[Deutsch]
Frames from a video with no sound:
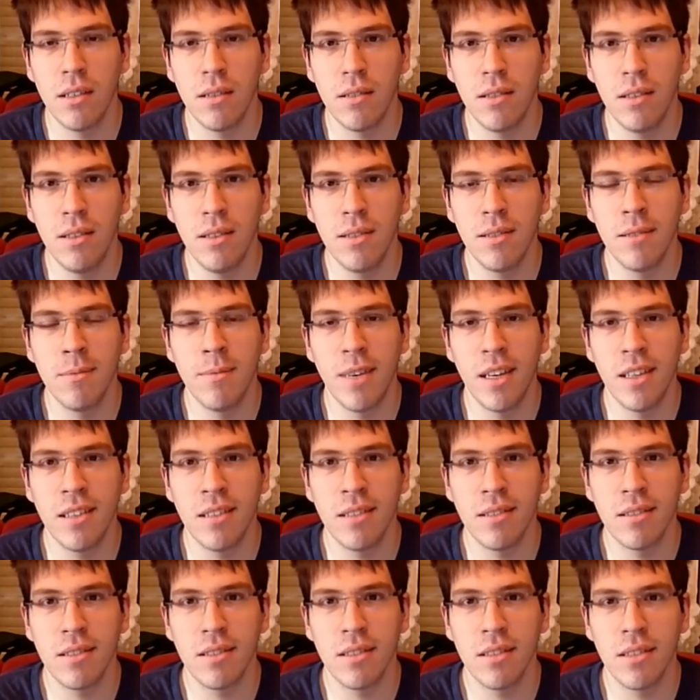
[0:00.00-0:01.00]
Dieses Mal
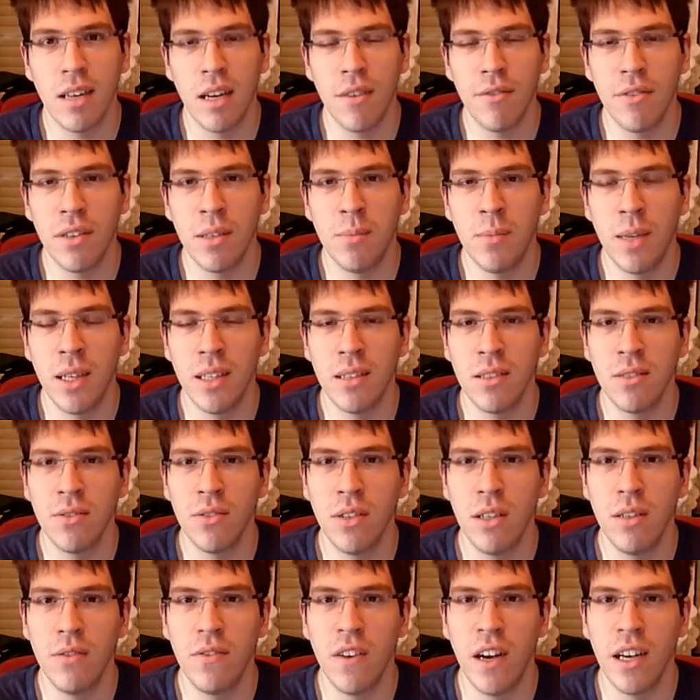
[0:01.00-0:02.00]
sind es einfach mal
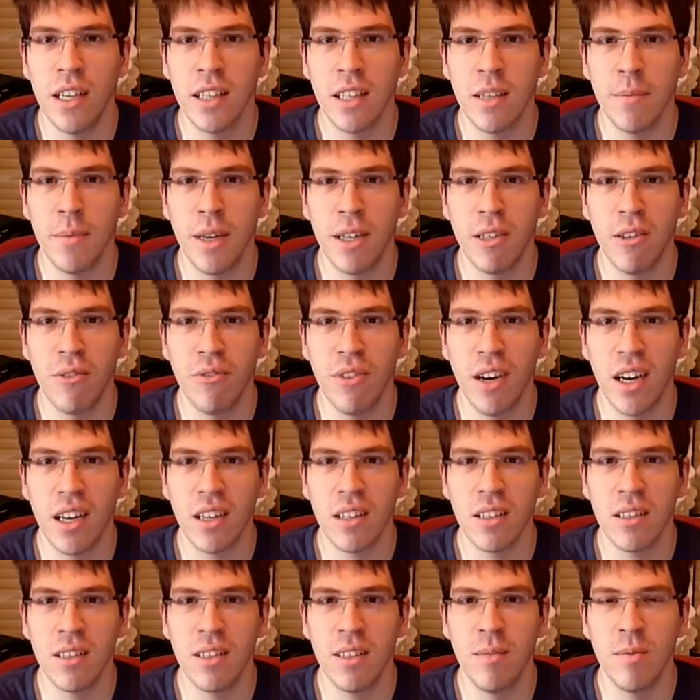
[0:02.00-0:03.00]
zwölf allgemeine
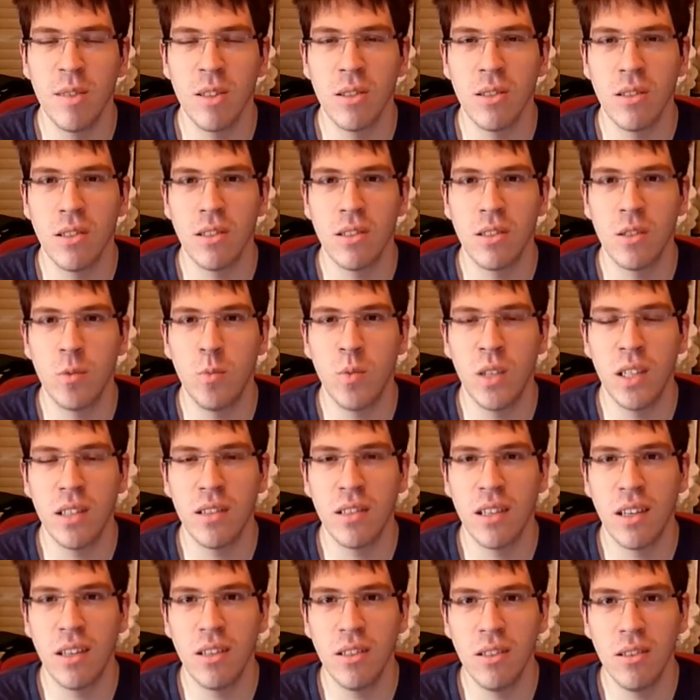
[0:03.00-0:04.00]
Fakten, die ich mir so aus dem Netz
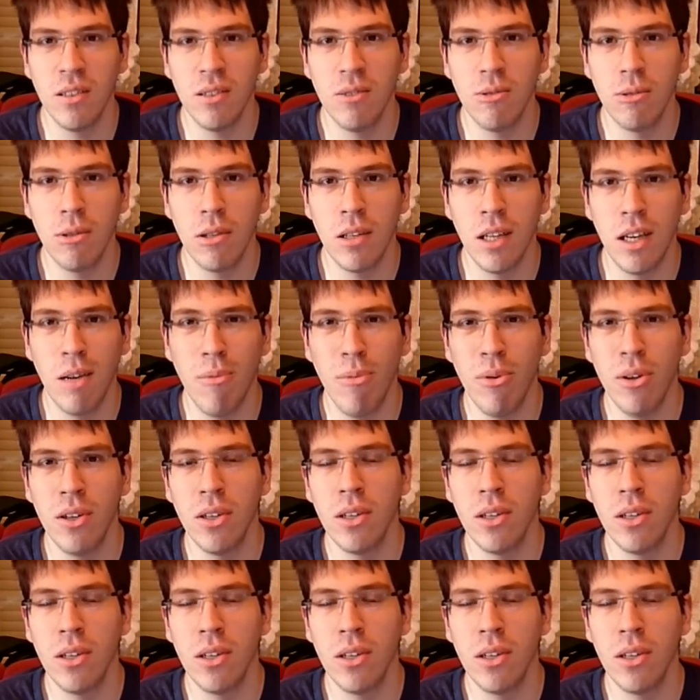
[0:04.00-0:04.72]
herausgesucht habe.